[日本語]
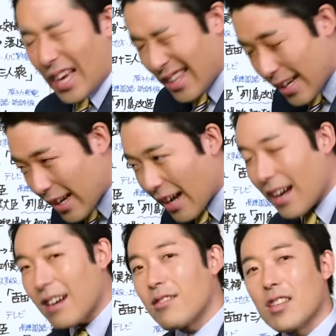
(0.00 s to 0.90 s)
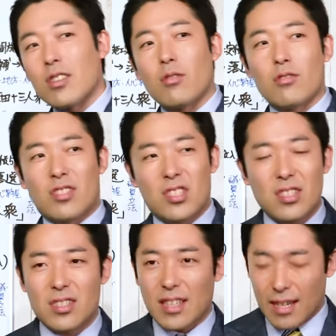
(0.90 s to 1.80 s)
田中角栄って人の
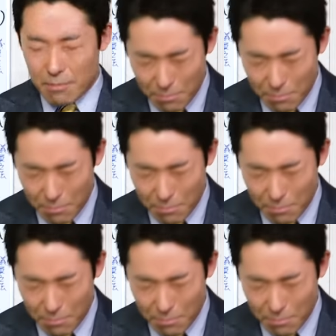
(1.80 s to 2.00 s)
人生が